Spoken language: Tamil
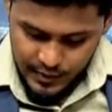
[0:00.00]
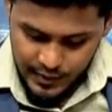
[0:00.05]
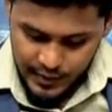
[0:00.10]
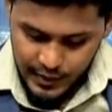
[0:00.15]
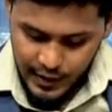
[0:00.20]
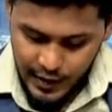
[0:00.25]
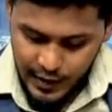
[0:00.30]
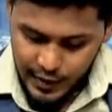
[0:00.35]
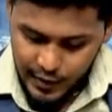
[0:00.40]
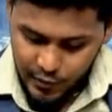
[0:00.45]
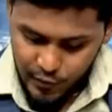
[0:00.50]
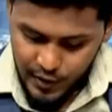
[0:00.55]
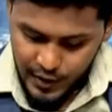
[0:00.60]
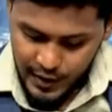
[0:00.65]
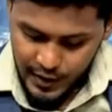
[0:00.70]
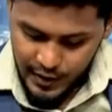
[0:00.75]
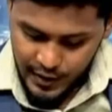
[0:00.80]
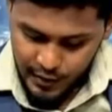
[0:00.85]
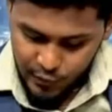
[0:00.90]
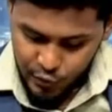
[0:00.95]

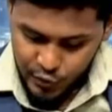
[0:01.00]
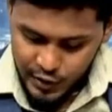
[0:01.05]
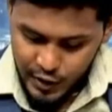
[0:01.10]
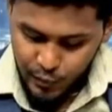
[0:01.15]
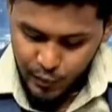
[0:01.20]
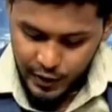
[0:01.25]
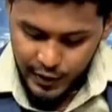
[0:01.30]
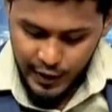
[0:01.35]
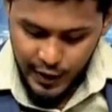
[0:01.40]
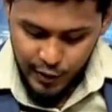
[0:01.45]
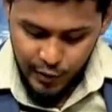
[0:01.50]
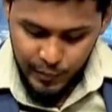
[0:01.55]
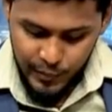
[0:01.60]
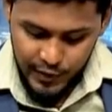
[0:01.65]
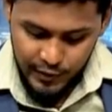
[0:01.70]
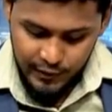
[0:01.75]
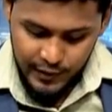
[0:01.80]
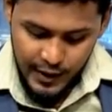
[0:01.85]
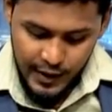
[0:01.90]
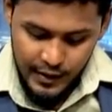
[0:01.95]
இலங்கையினுடைய குற்றப்புலனாய்வு
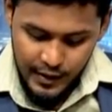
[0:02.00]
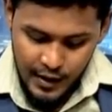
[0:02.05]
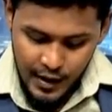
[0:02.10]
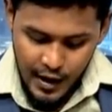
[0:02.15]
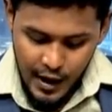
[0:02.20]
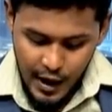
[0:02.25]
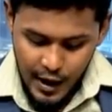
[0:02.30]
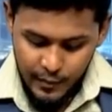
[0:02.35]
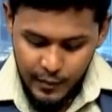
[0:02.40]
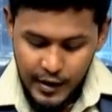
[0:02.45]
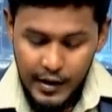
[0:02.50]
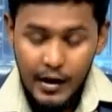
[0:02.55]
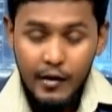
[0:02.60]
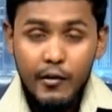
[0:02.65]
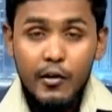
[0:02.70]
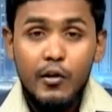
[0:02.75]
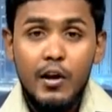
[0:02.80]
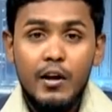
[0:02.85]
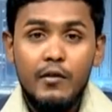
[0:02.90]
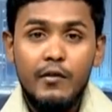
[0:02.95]
பிரிவினர் அண்மையில்
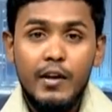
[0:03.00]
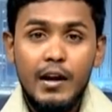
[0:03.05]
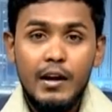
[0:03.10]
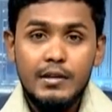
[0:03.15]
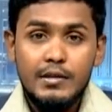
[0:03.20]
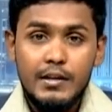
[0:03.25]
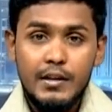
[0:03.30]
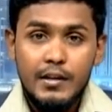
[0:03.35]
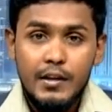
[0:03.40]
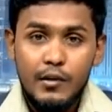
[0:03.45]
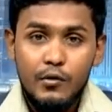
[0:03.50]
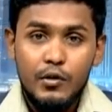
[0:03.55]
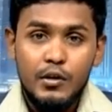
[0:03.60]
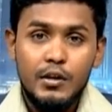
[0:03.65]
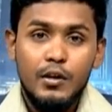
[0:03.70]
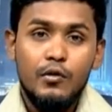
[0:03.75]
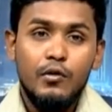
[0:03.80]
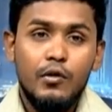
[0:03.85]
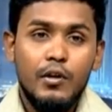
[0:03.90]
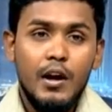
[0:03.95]
அவருடன் வேலை செய்த
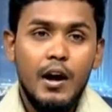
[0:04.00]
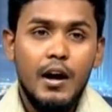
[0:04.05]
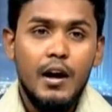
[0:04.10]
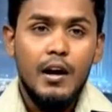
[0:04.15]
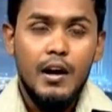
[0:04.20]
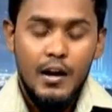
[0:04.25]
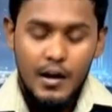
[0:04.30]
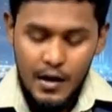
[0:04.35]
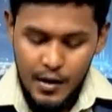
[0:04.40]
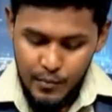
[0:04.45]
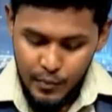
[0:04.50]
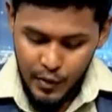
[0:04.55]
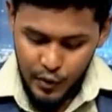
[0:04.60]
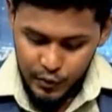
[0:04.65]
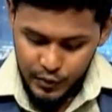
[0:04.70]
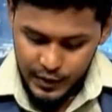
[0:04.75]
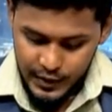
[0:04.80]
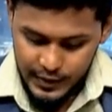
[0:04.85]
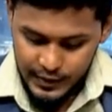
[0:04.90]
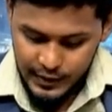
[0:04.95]
குறித்த குருநாகல்
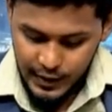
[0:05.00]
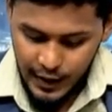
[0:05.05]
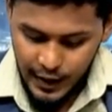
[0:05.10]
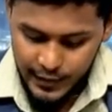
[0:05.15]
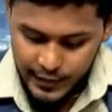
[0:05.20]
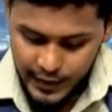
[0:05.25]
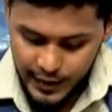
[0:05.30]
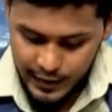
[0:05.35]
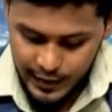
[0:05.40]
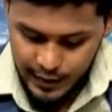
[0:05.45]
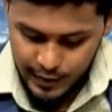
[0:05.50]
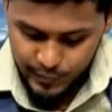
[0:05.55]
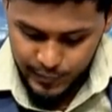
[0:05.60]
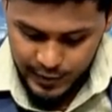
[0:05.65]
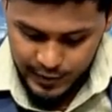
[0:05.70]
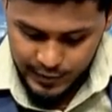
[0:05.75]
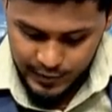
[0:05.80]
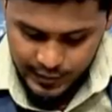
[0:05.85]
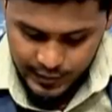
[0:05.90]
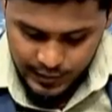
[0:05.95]
பகுதியின் தாதியர்கள்
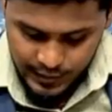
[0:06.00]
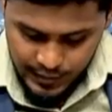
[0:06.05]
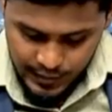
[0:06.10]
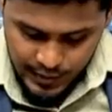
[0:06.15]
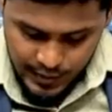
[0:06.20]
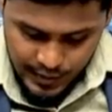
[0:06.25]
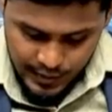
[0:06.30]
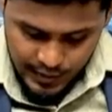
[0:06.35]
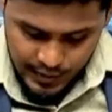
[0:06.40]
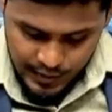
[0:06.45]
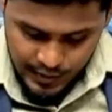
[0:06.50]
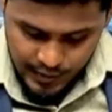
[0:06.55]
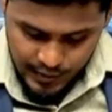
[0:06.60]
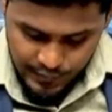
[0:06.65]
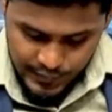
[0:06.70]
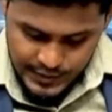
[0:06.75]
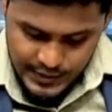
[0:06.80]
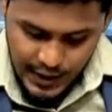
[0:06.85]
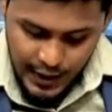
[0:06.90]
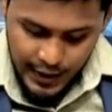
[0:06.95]
மீது
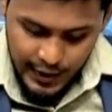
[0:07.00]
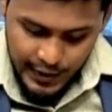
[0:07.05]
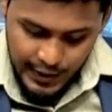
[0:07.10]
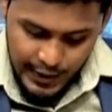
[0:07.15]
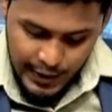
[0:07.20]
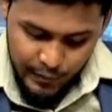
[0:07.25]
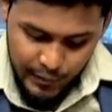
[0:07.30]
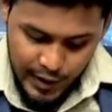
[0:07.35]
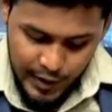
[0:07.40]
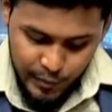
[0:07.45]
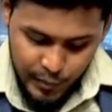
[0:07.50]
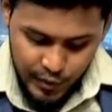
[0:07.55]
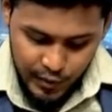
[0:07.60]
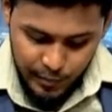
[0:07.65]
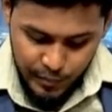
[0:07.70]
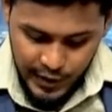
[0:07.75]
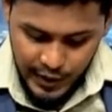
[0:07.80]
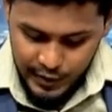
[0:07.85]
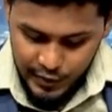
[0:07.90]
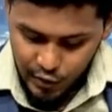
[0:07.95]
விசாரணைகளை
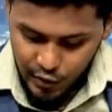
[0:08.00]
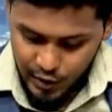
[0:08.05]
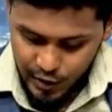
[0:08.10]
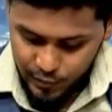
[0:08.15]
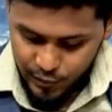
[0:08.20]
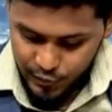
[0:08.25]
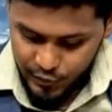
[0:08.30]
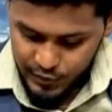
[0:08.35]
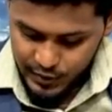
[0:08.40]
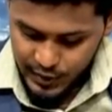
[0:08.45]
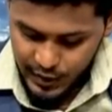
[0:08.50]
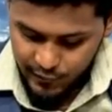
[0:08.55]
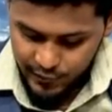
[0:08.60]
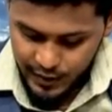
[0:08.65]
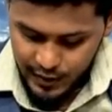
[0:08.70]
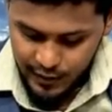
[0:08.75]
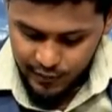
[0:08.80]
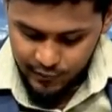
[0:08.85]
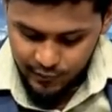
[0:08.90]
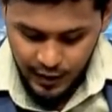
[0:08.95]
மேற்கொண்ட போது
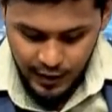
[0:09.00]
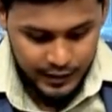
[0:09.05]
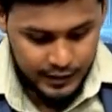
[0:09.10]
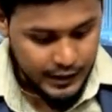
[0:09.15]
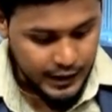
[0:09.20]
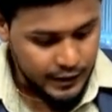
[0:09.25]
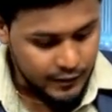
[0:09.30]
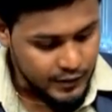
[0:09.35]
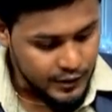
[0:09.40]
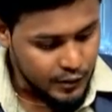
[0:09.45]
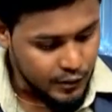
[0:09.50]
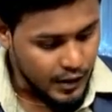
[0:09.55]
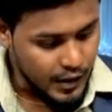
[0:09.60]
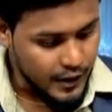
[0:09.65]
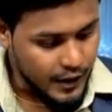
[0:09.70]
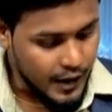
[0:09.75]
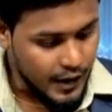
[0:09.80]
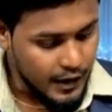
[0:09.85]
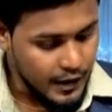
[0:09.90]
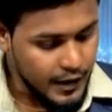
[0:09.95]
அவர்கள் இவ்வாறு
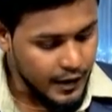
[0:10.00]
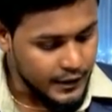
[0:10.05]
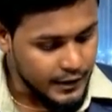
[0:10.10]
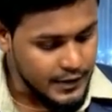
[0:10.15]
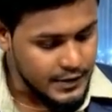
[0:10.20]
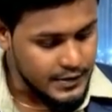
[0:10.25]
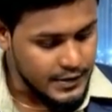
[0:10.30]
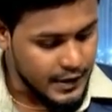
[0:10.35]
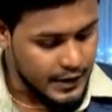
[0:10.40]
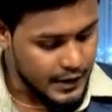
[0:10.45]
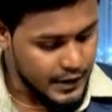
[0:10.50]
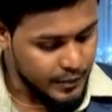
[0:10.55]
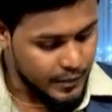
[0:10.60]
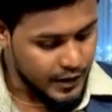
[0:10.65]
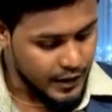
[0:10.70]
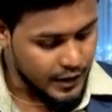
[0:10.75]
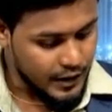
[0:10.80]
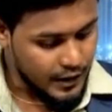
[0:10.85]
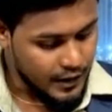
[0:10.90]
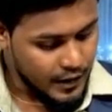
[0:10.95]
தெரிவித்துள்ளதாக அந்த செய்தி
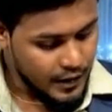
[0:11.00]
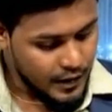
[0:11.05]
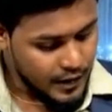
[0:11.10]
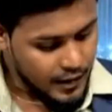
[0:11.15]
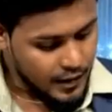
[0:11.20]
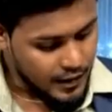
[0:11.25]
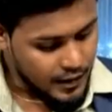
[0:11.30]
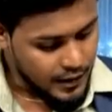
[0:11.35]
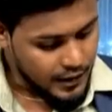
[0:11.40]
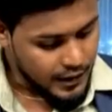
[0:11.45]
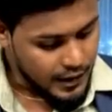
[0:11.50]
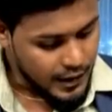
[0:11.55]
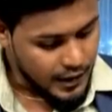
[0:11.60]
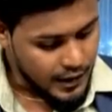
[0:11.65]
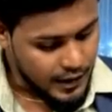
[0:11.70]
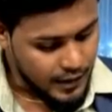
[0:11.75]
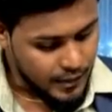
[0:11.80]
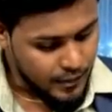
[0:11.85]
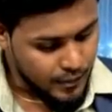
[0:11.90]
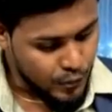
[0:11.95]
பிரதா இங்கே
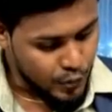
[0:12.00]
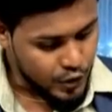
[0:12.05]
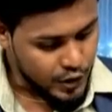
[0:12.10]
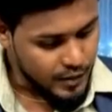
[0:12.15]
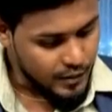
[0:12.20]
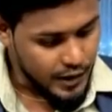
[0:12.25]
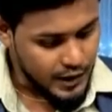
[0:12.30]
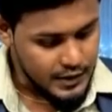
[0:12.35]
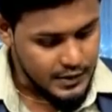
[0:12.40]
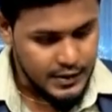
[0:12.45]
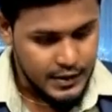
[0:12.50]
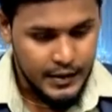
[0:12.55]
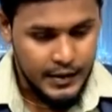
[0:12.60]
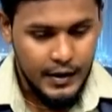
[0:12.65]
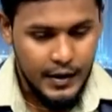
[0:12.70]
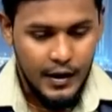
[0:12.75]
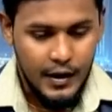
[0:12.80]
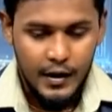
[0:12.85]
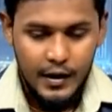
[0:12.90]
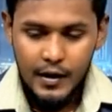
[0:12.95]
முக்கியமான
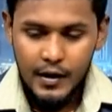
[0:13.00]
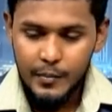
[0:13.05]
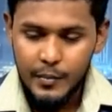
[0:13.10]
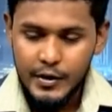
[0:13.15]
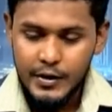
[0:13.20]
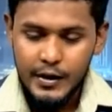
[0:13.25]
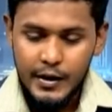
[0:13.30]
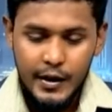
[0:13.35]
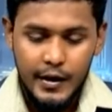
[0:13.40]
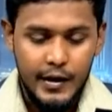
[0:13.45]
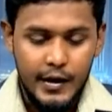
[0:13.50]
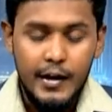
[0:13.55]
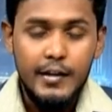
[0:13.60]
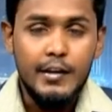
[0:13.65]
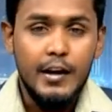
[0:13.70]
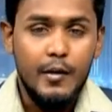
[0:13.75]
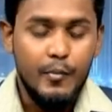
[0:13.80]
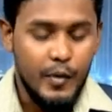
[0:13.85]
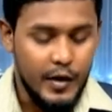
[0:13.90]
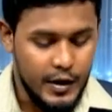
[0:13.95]
செய்தியாக பத்திரிகைகளிலே
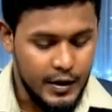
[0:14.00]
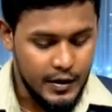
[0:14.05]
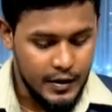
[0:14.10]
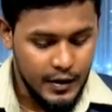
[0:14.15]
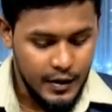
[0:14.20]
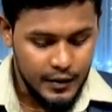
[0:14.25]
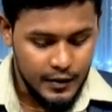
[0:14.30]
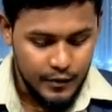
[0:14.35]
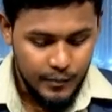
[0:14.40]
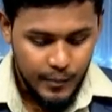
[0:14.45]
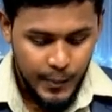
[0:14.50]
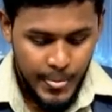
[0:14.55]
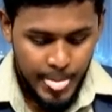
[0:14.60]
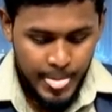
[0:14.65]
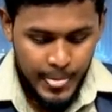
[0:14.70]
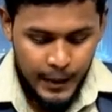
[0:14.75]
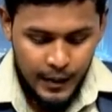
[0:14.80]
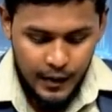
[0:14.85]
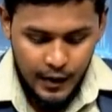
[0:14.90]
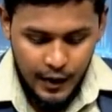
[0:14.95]
தரப்பட்டிருக்கின்றது
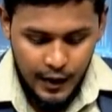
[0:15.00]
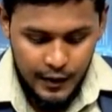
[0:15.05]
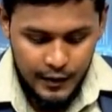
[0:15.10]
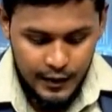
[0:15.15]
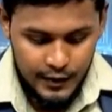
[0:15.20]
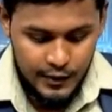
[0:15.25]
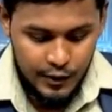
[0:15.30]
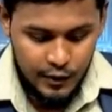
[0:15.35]
அதனைத்